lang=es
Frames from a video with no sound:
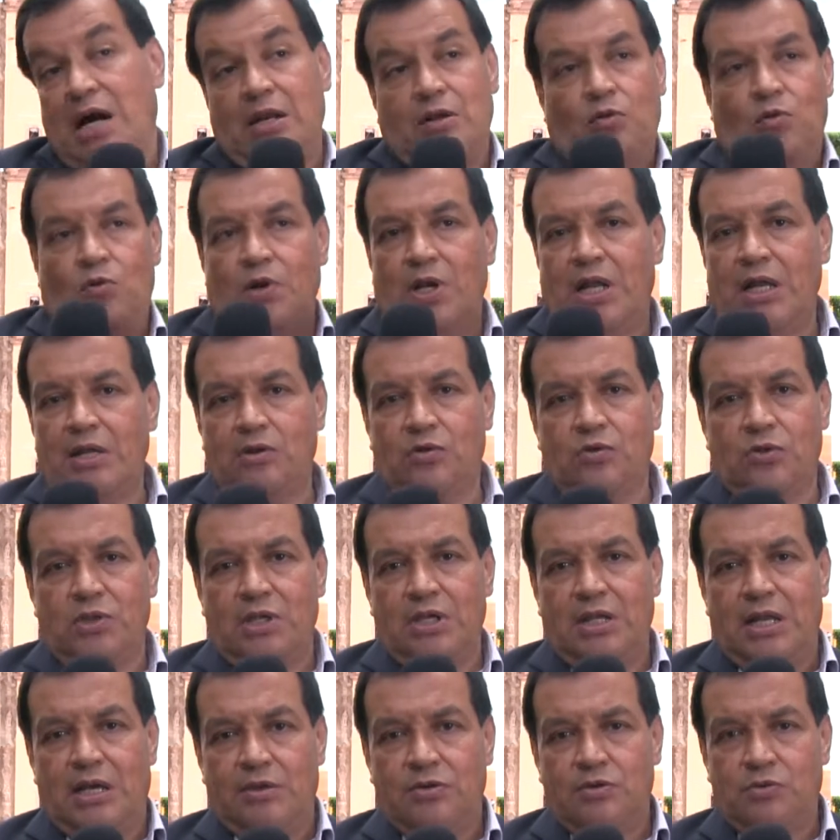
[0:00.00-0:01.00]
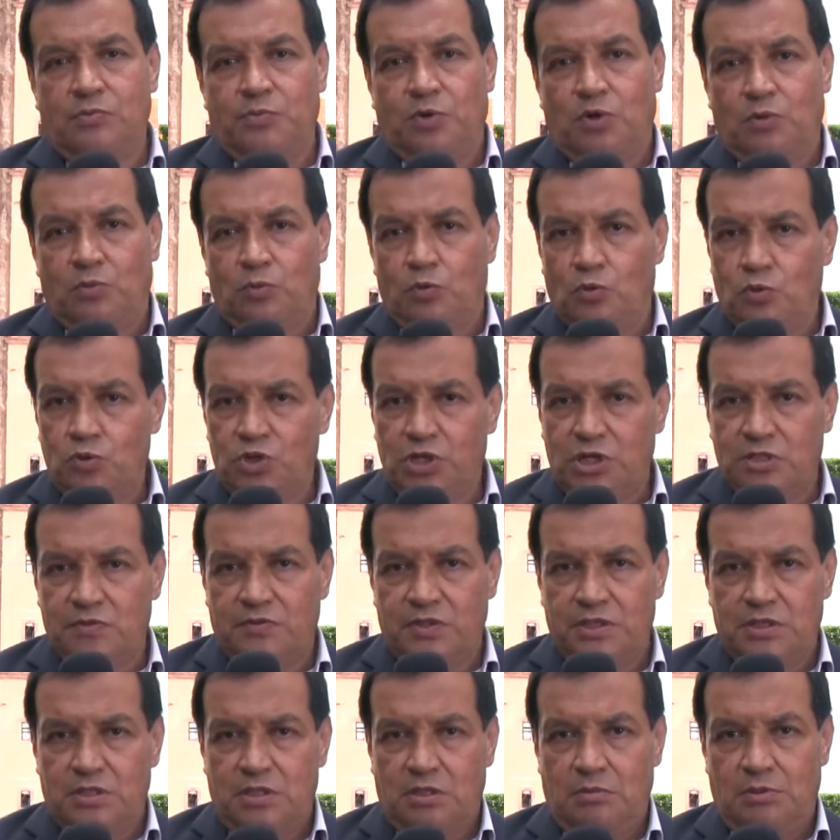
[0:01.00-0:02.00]
a lo largo del año por muchas
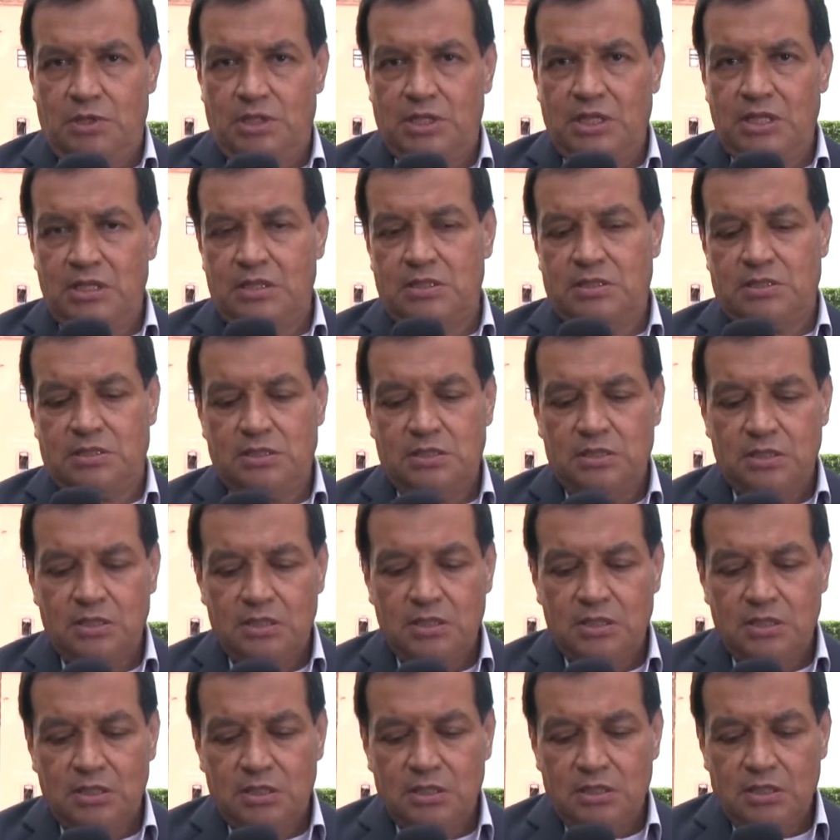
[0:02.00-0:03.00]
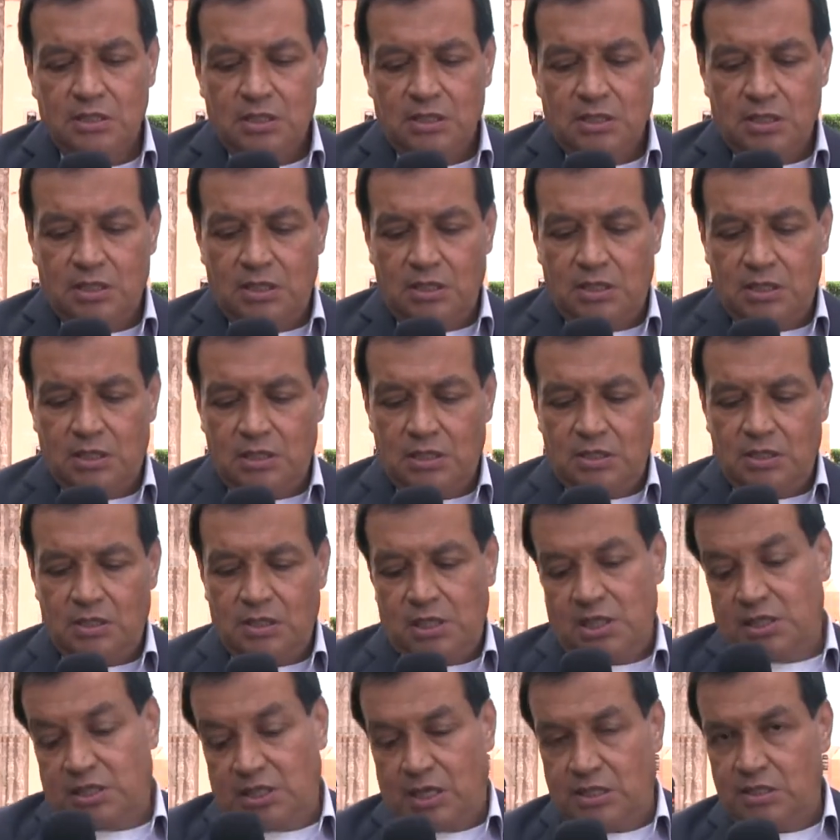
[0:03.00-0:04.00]
festividades eh,
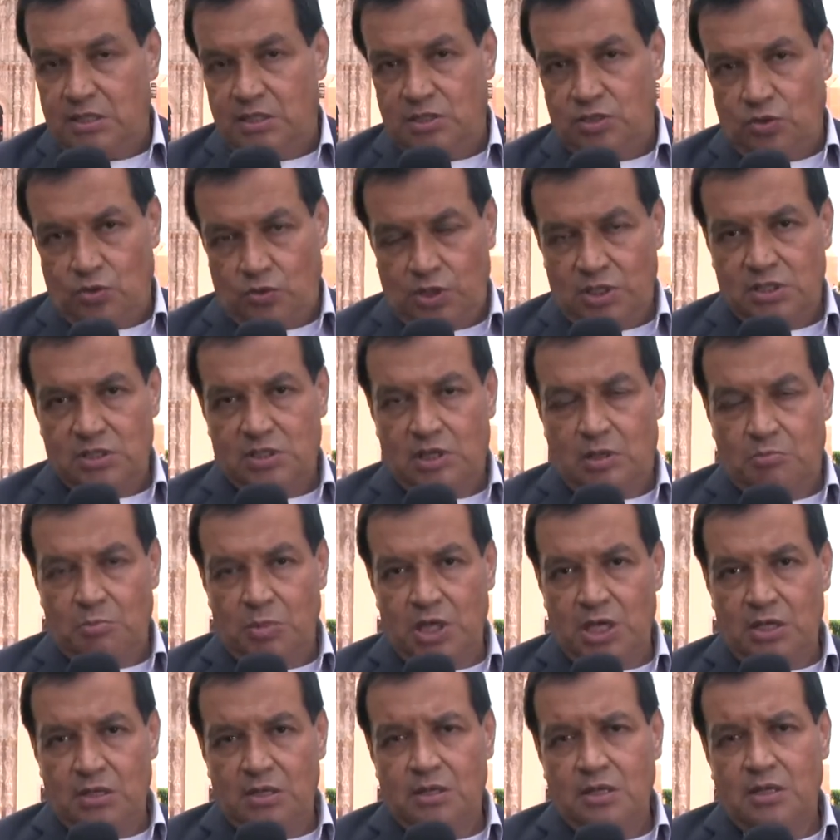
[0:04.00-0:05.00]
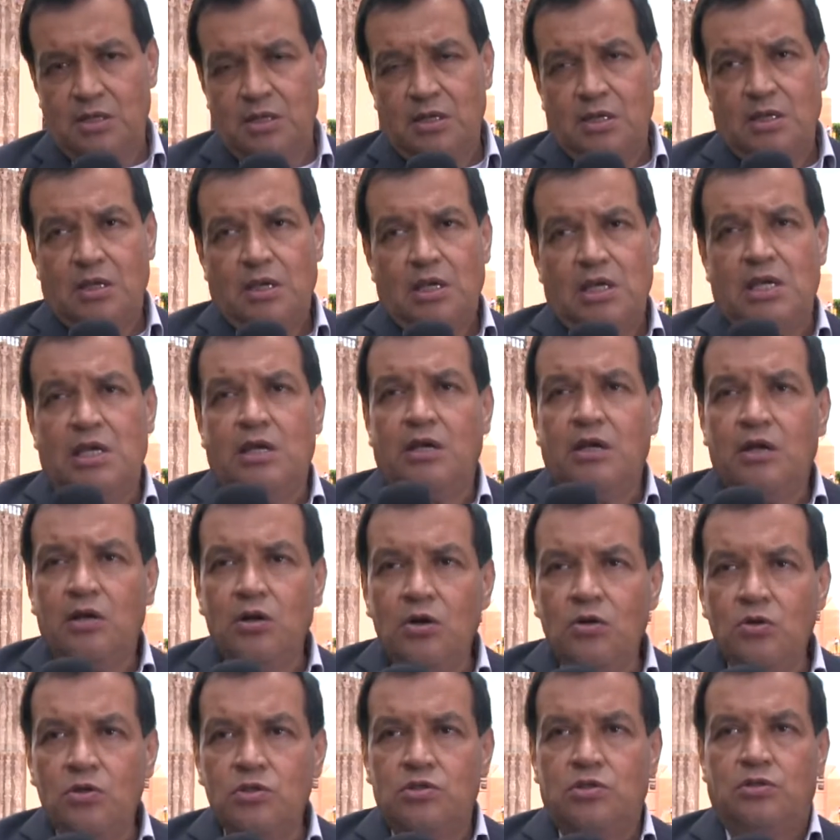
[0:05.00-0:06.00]
y tradiciones también.
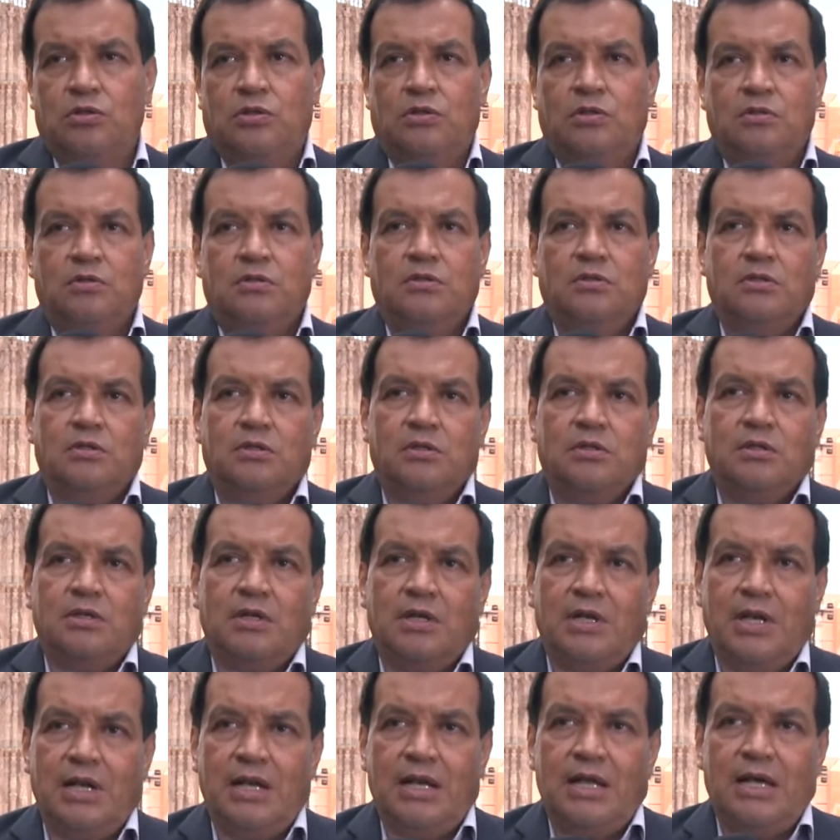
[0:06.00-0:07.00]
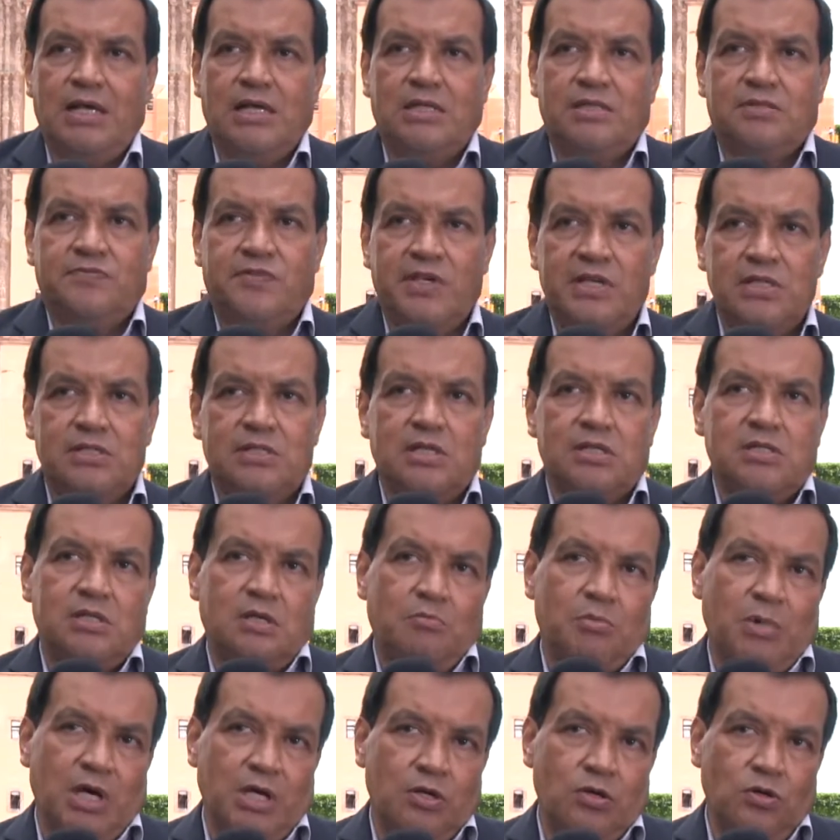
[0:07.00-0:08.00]
Incluso las fiestas
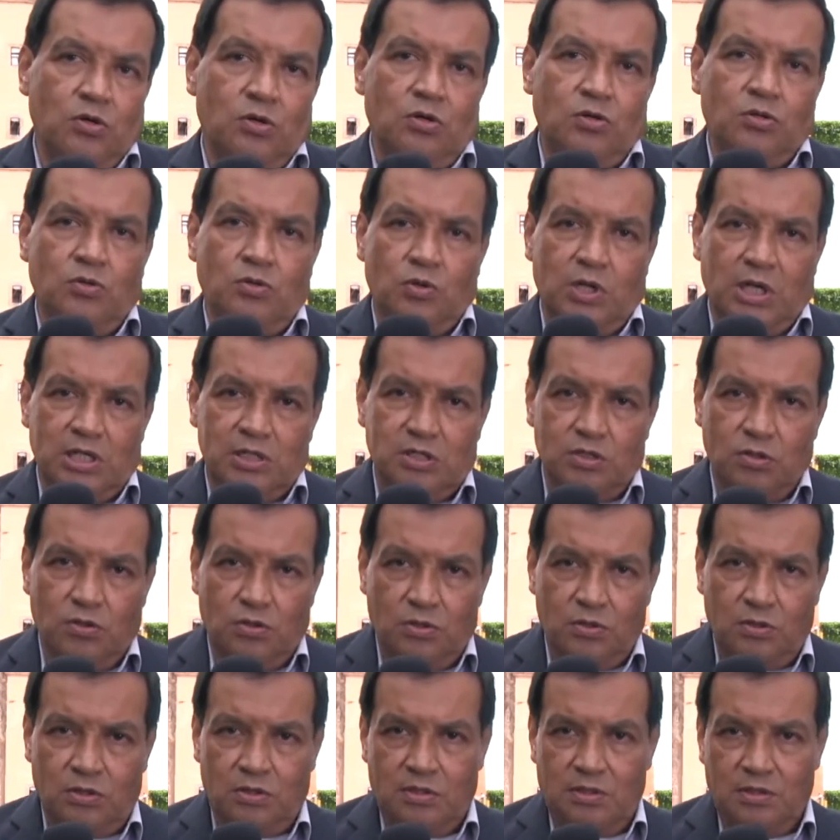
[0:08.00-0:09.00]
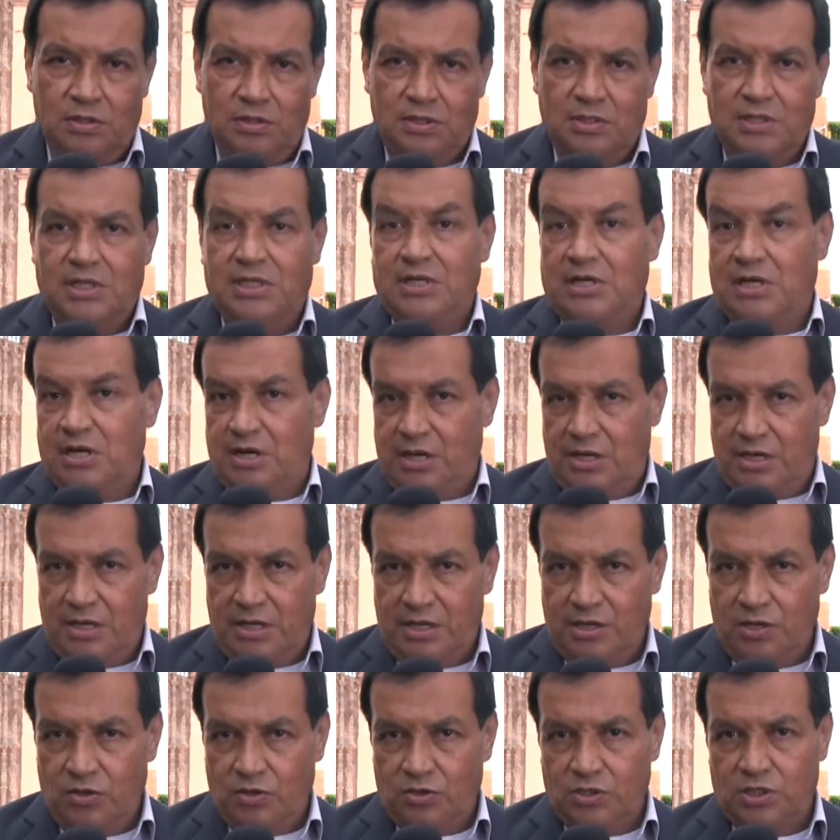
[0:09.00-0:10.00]
de mayor duración
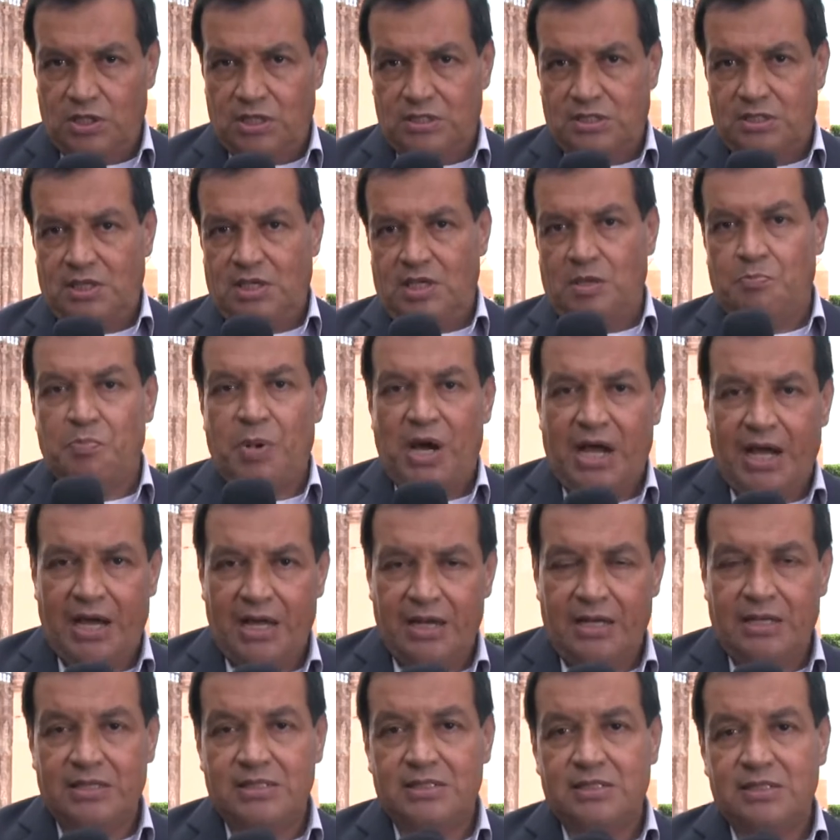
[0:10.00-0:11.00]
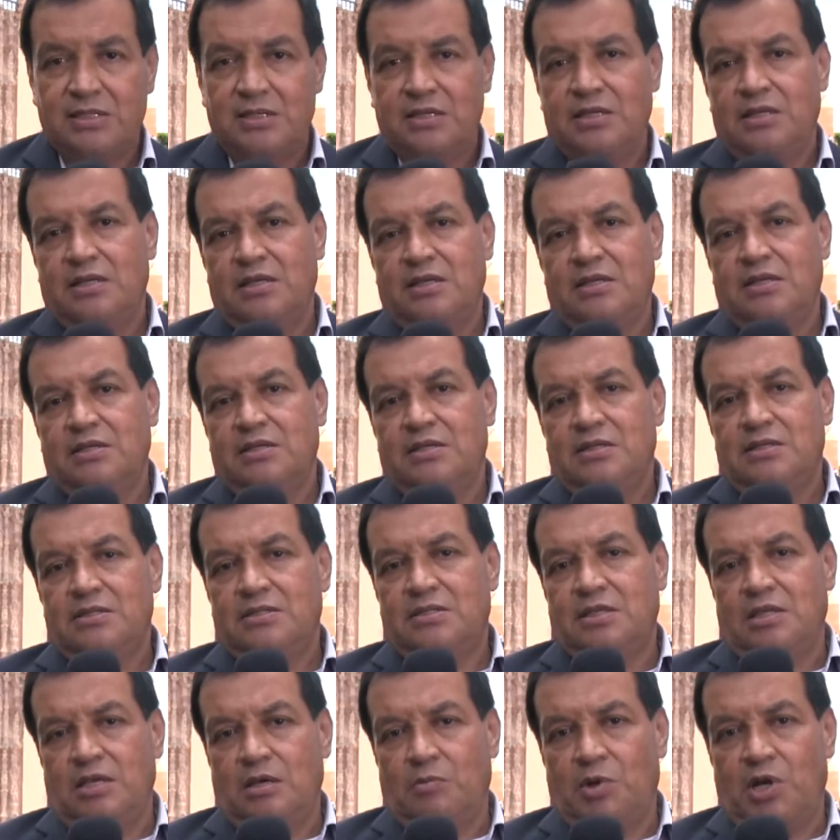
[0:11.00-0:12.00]
religiosas y paganas
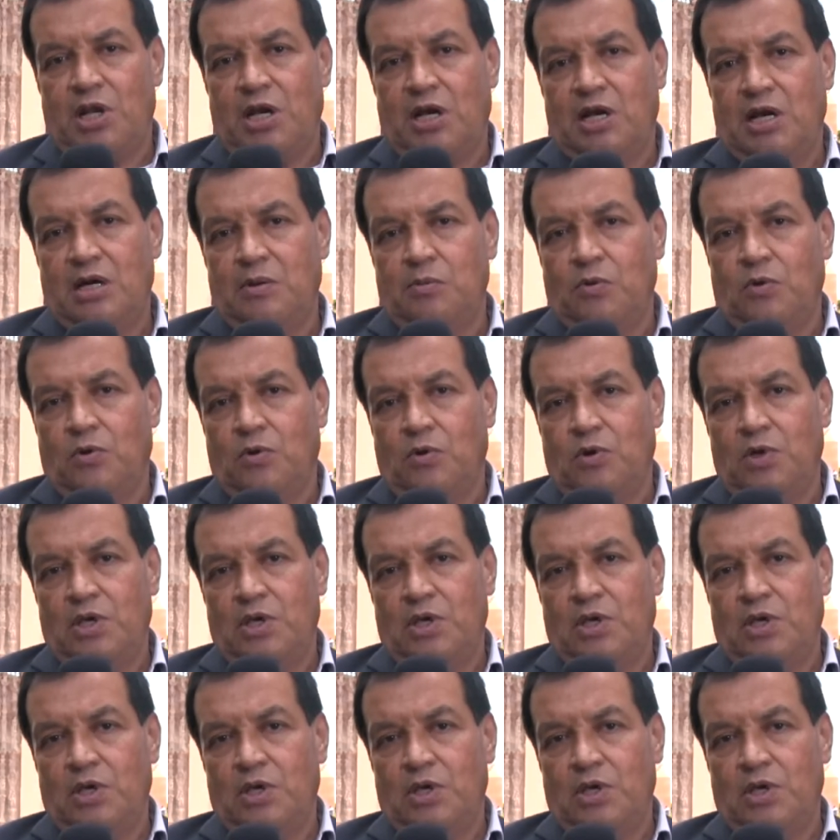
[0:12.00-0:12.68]
se llevan a cabo